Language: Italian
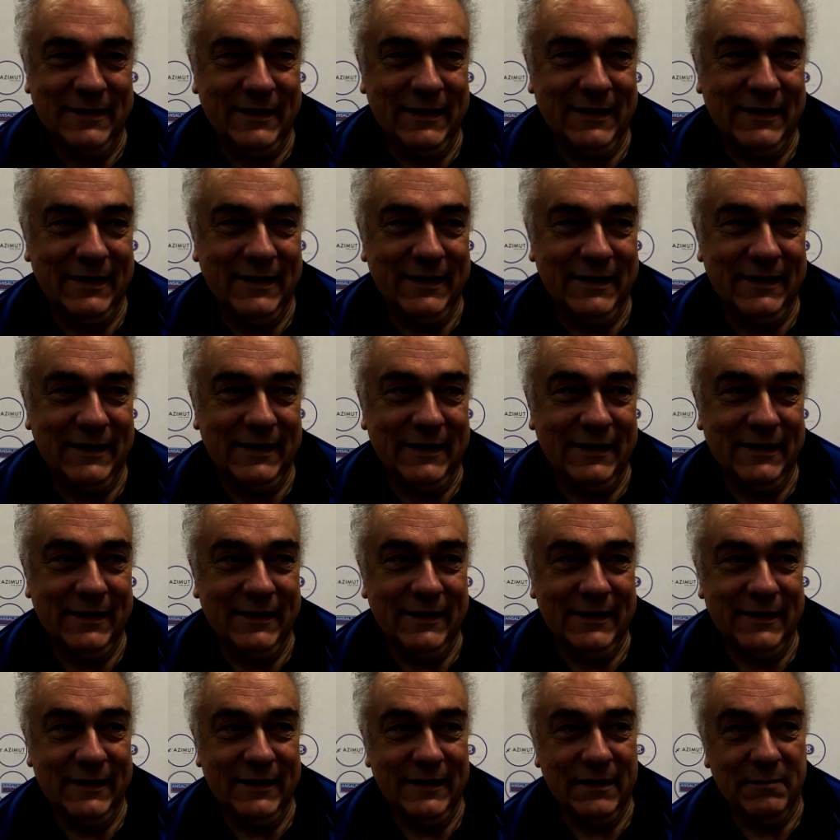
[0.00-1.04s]

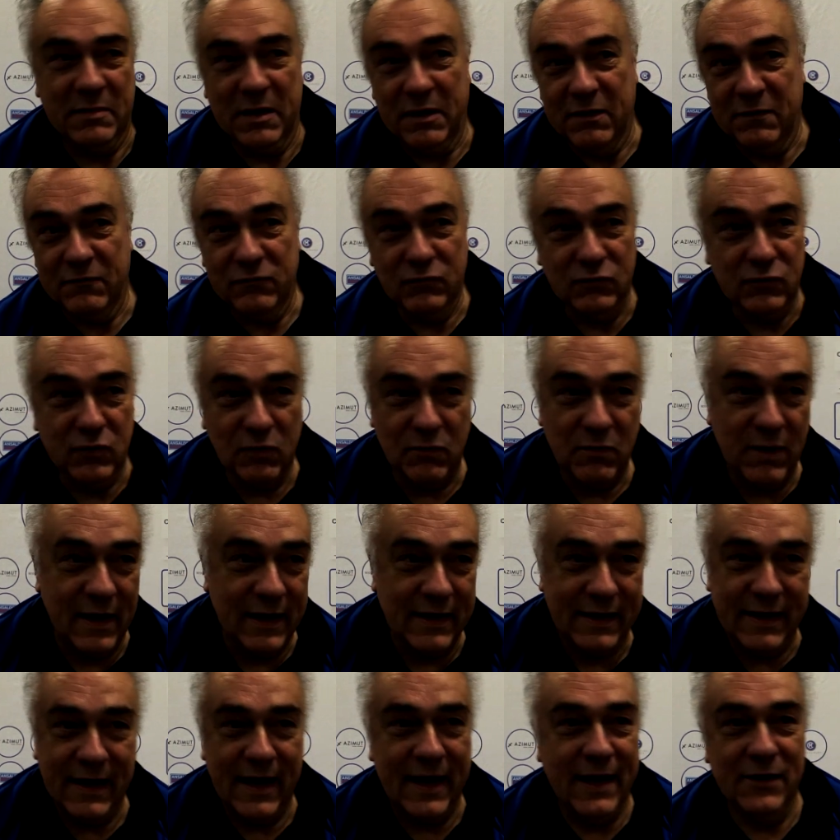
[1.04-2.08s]
E abbiamo avuto
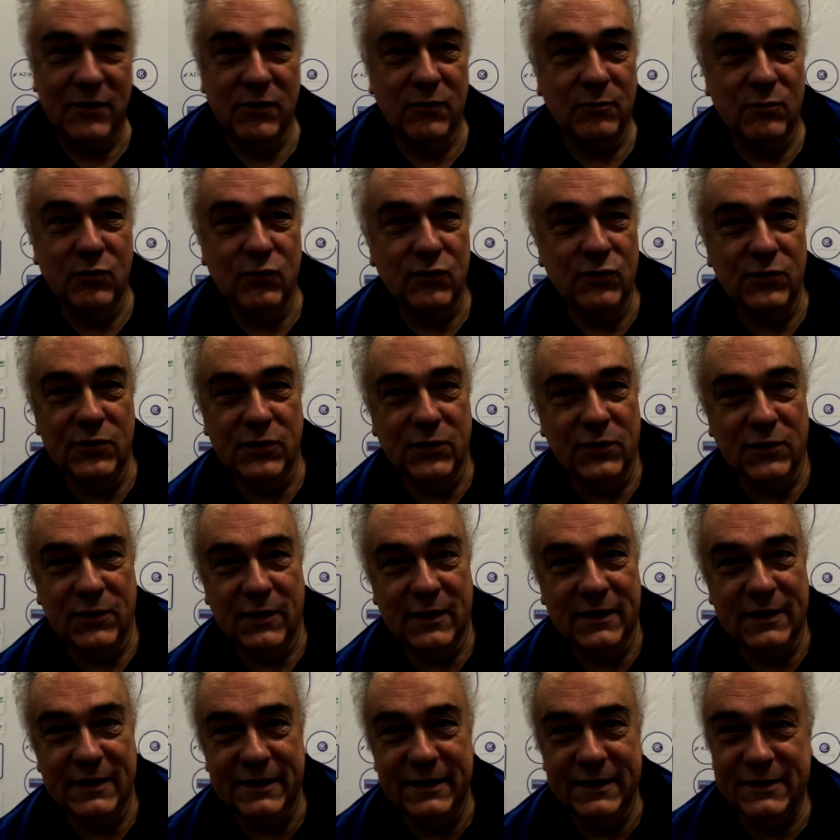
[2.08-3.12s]
qualche anno buio
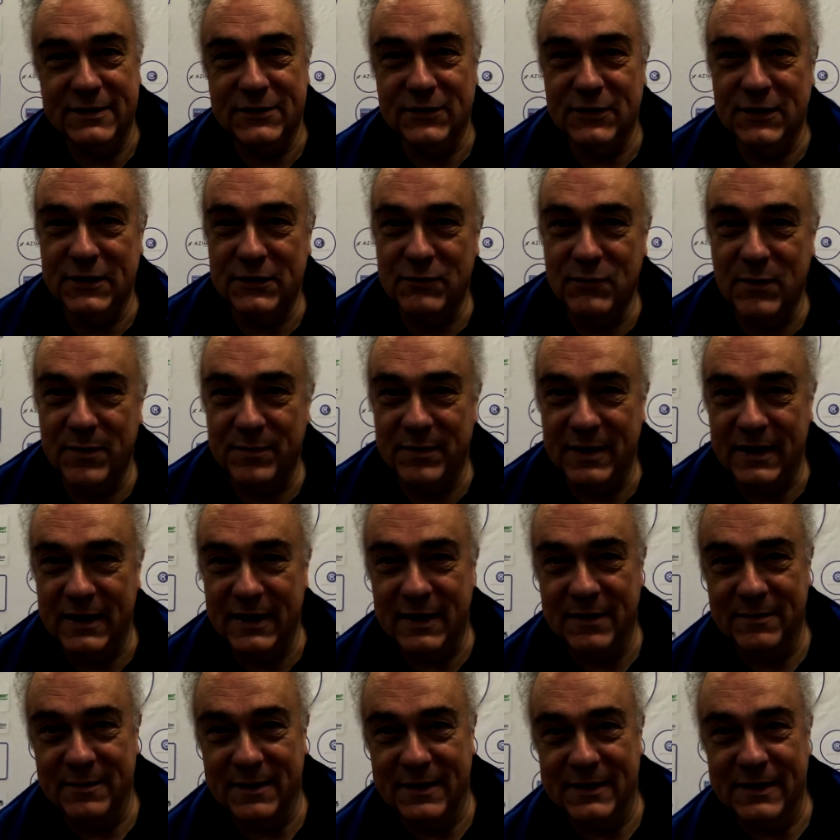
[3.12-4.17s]
all'inizio del
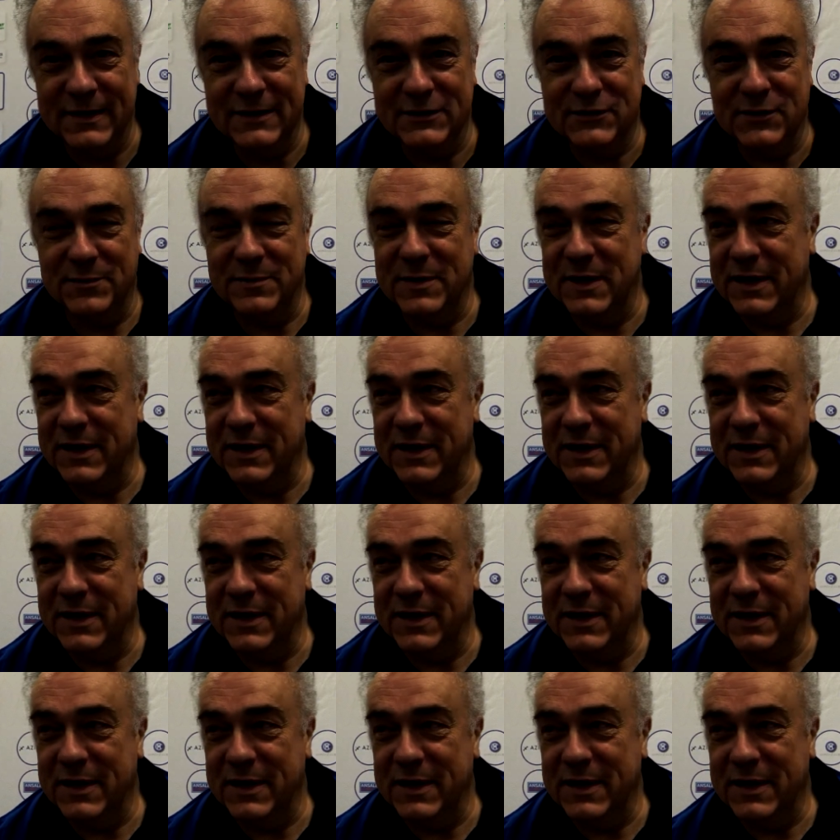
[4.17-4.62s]
2000 ma adesso abbiamo